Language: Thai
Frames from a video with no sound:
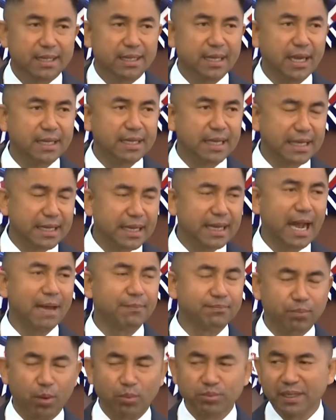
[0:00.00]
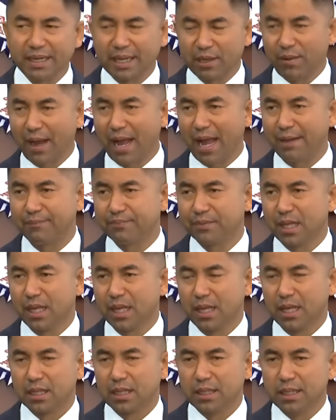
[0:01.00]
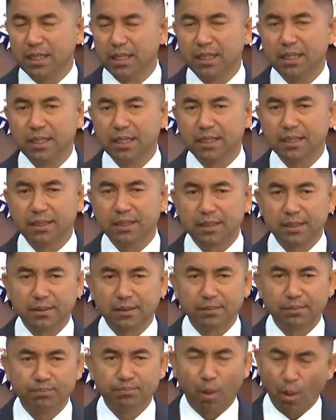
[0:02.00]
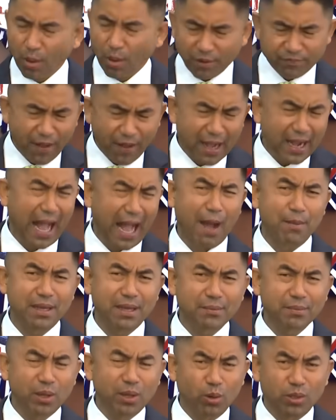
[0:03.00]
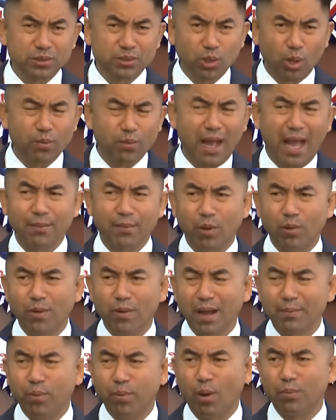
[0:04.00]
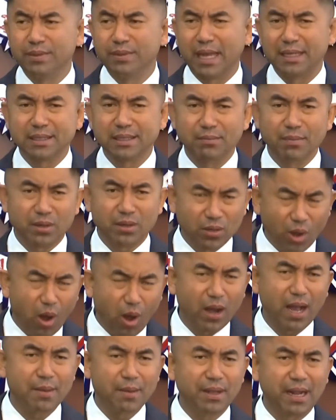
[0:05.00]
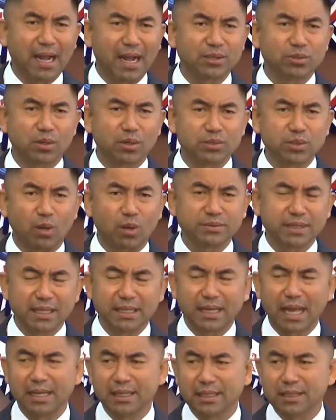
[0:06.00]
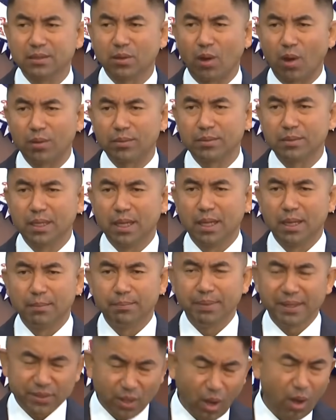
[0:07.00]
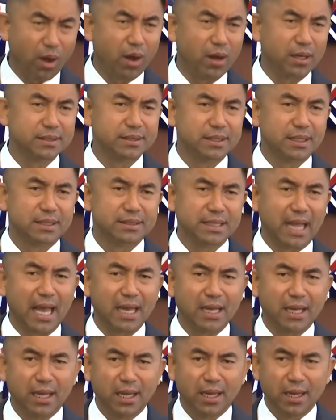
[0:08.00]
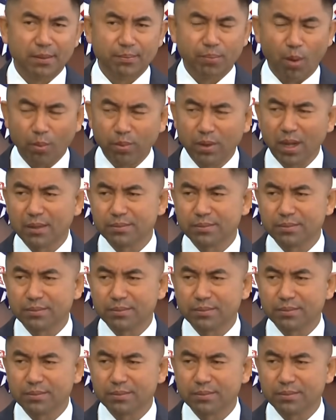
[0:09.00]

สั่งติดต่อกัน คือเรียกกลับตั้งคณะกรรมการสอบวินยัย และมีคำสั่งสุดท้ายคือให้ออกจากราชการไว้ก่อน ซึ่งตรงนี้มีปัญหา